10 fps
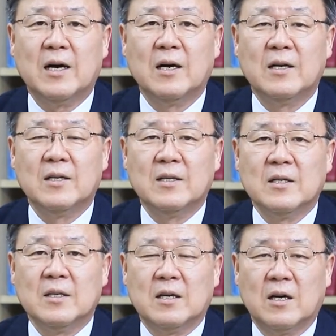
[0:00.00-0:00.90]
예,
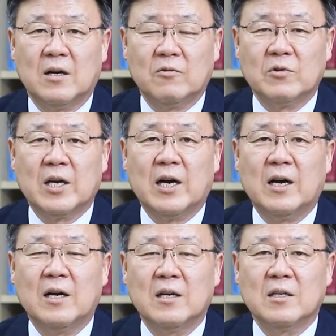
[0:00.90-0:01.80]
아,
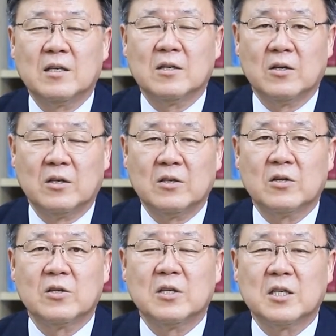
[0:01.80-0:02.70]
우리가 어,
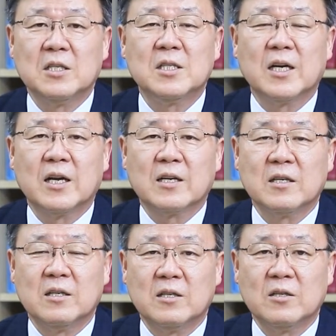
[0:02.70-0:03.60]
여전히 긴장의
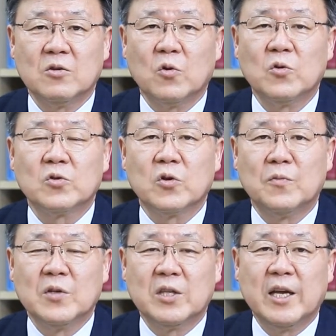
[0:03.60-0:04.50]
끈을 놓을 수
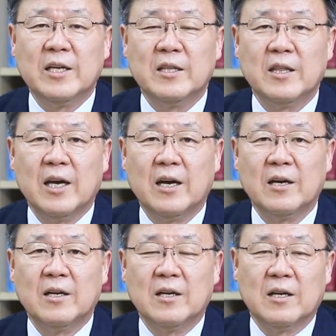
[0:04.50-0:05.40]
없는 때인데
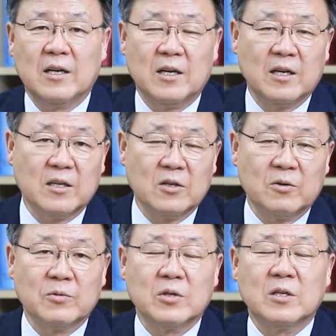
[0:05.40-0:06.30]
에,
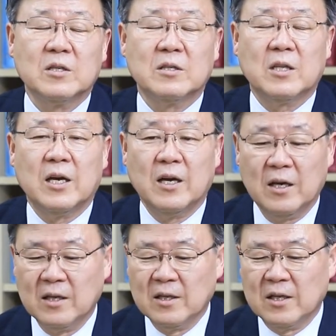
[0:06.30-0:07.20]
여러분
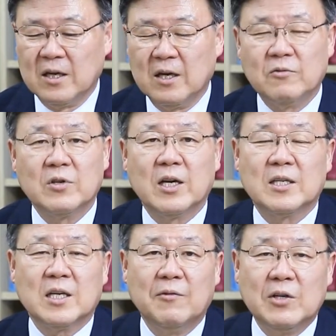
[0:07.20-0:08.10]
그때 에, 우리가
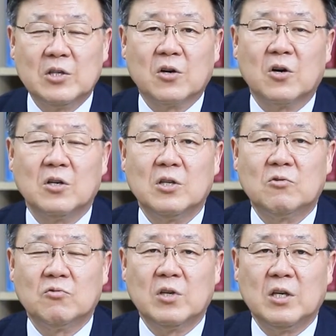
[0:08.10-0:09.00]
사회적
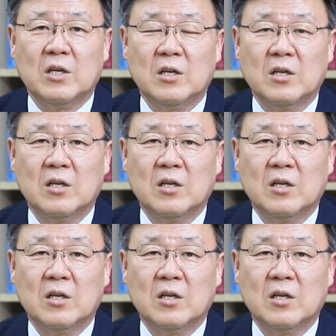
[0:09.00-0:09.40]
거리두기